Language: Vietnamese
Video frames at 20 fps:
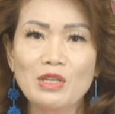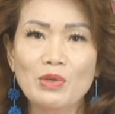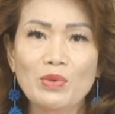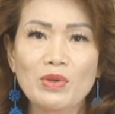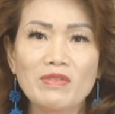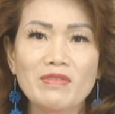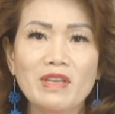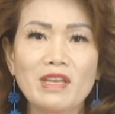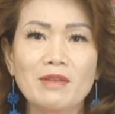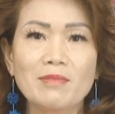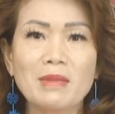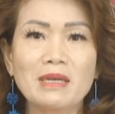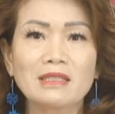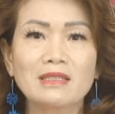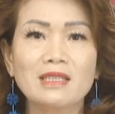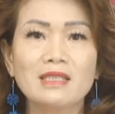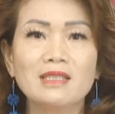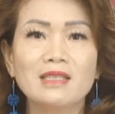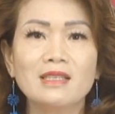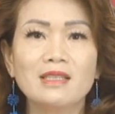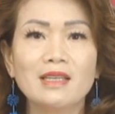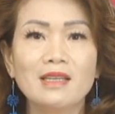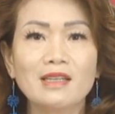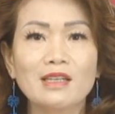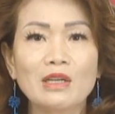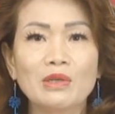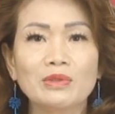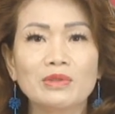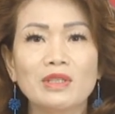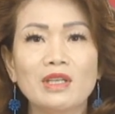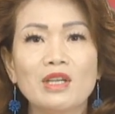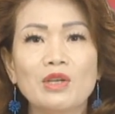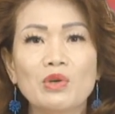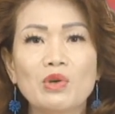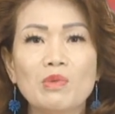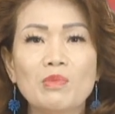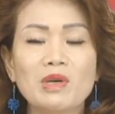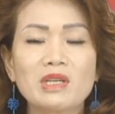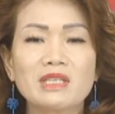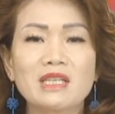thưa quý vị, bản tin chi tiết đầu tiên
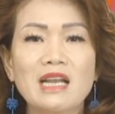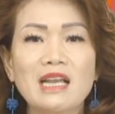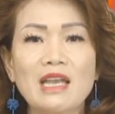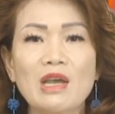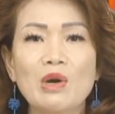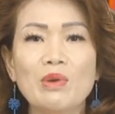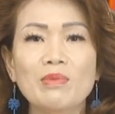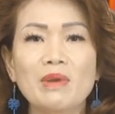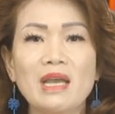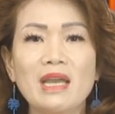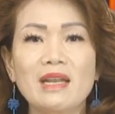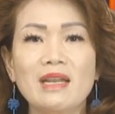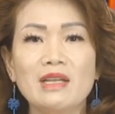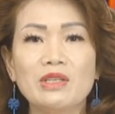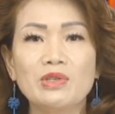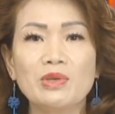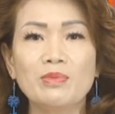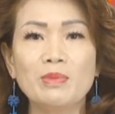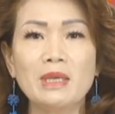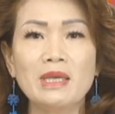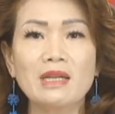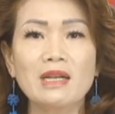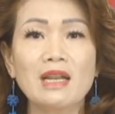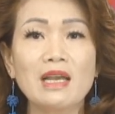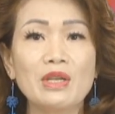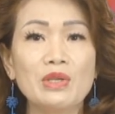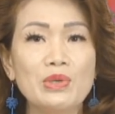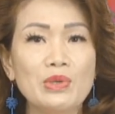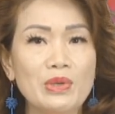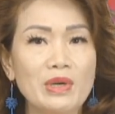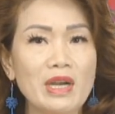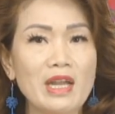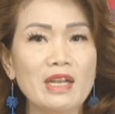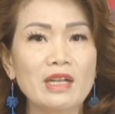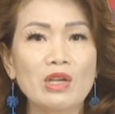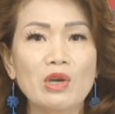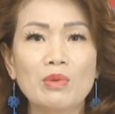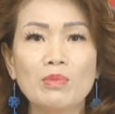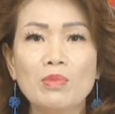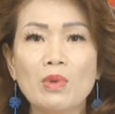của buổi sáng ngày hôm nay đã cho biết là
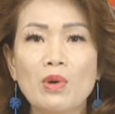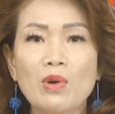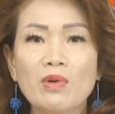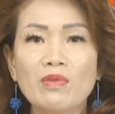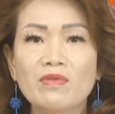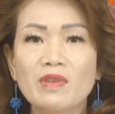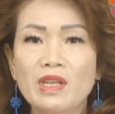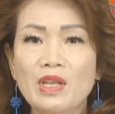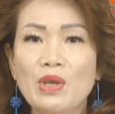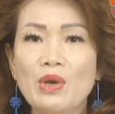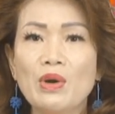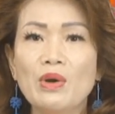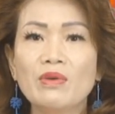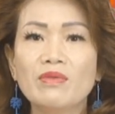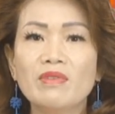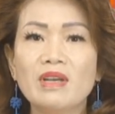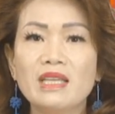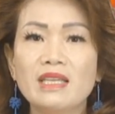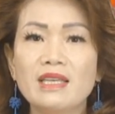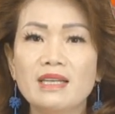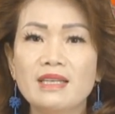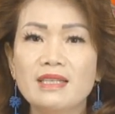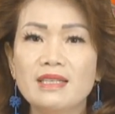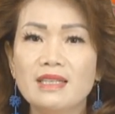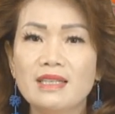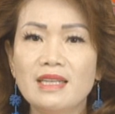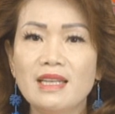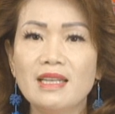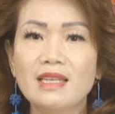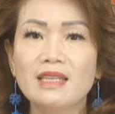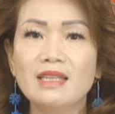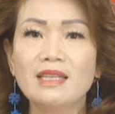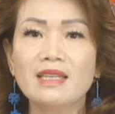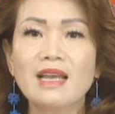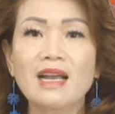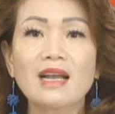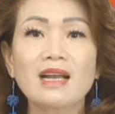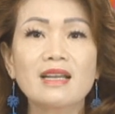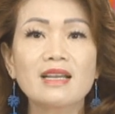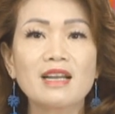Ukraine công bố video về những người lính
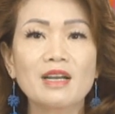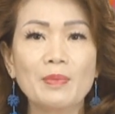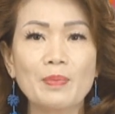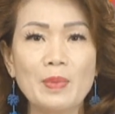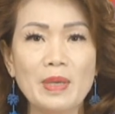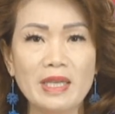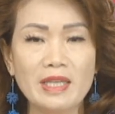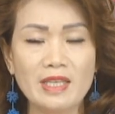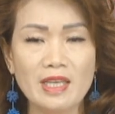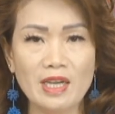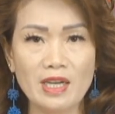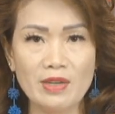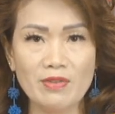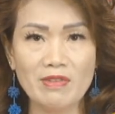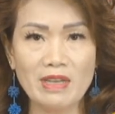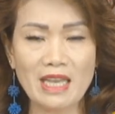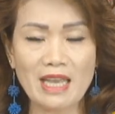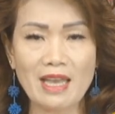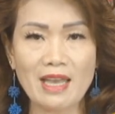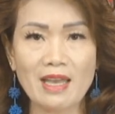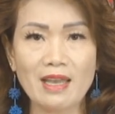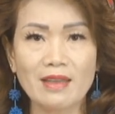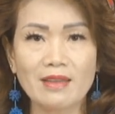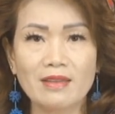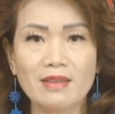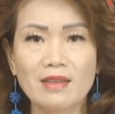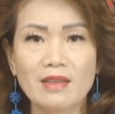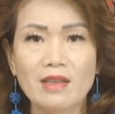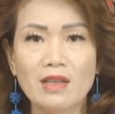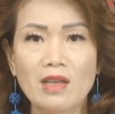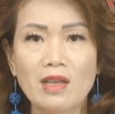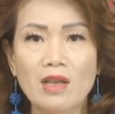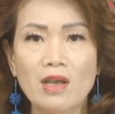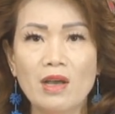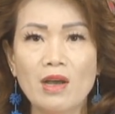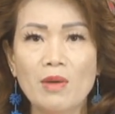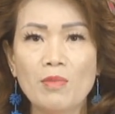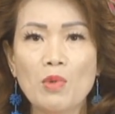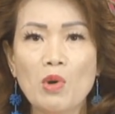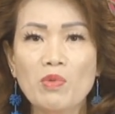đang ở gần biên giới với Nga.
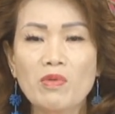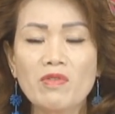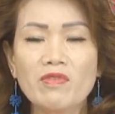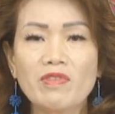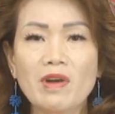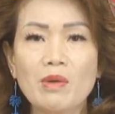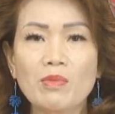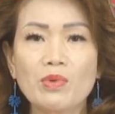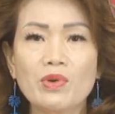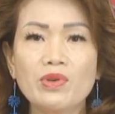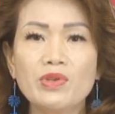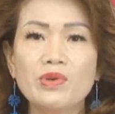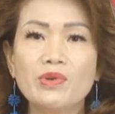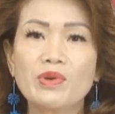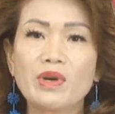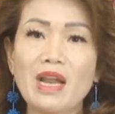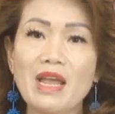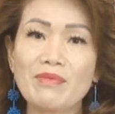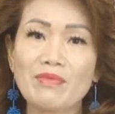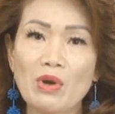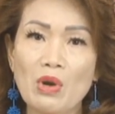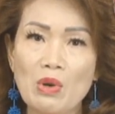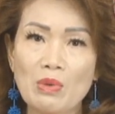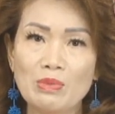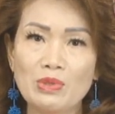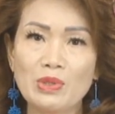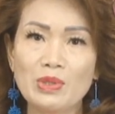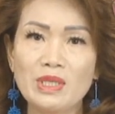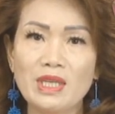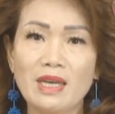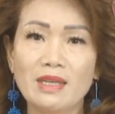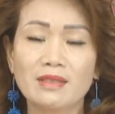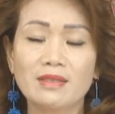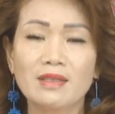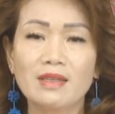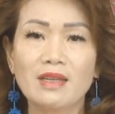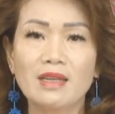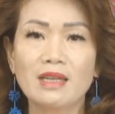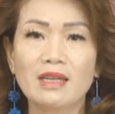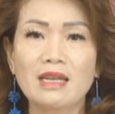Bộ Quốc phòng của Ukraine vào hôm Chủ nhật
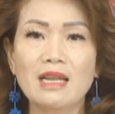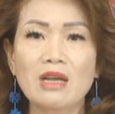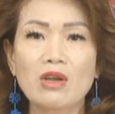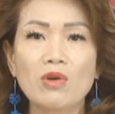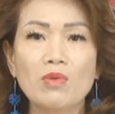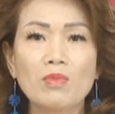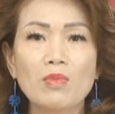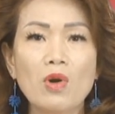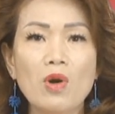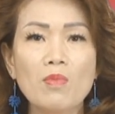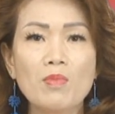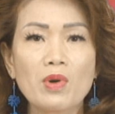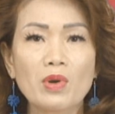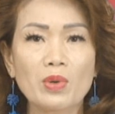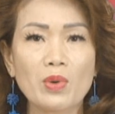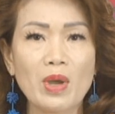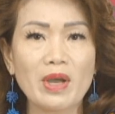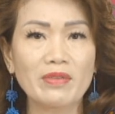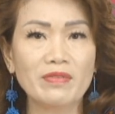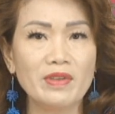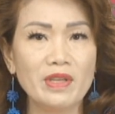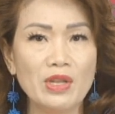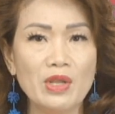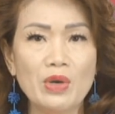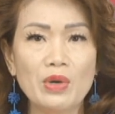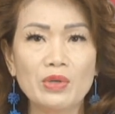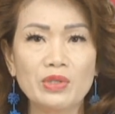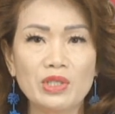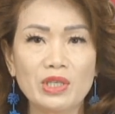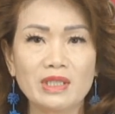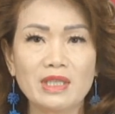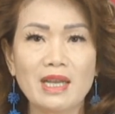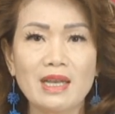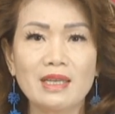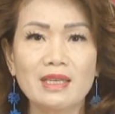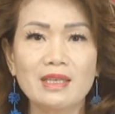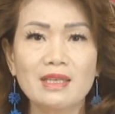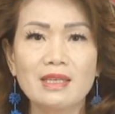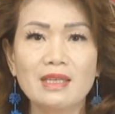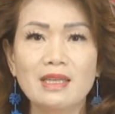đã công bố một đoạn video cho
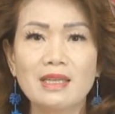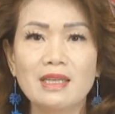thấy